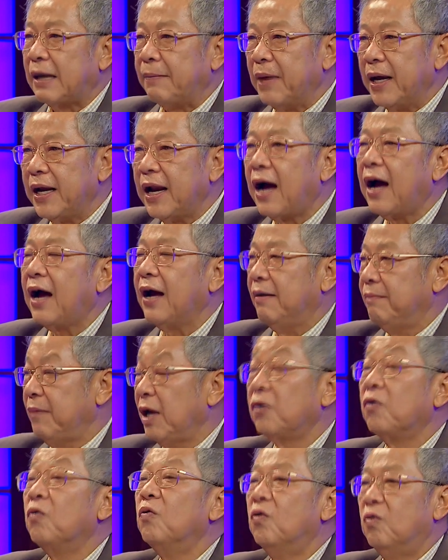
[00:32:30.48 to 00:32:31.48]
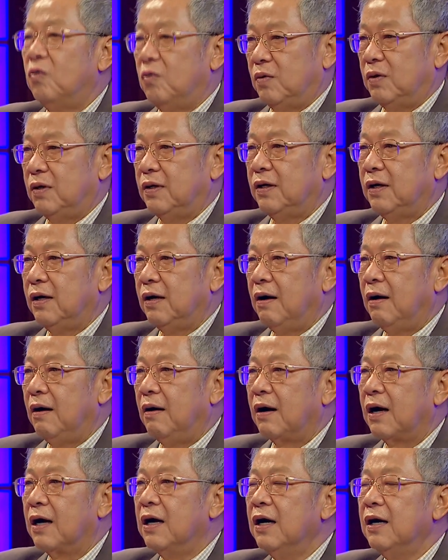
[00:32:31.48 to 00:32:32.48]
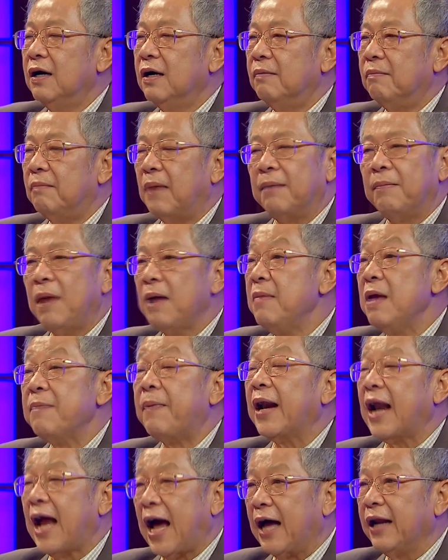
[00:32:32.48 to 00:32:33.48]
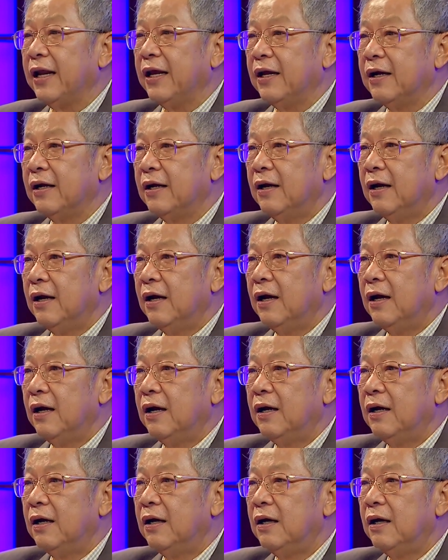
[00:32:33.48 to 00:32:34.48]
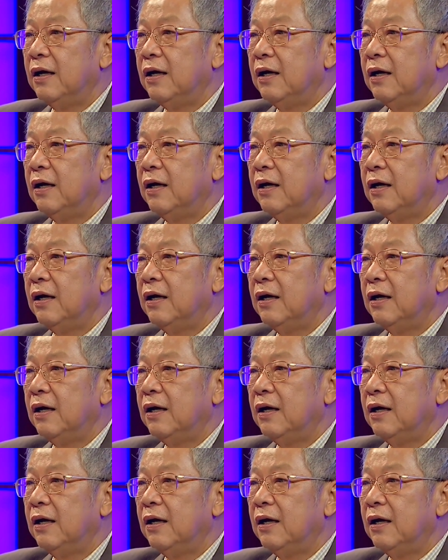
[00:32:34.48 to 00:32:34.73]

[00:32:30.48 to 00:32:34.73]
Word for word: จำไม่ได้ไม่รู้คือมันไม่มีปัญหาดีแต่ถ้ามันชัด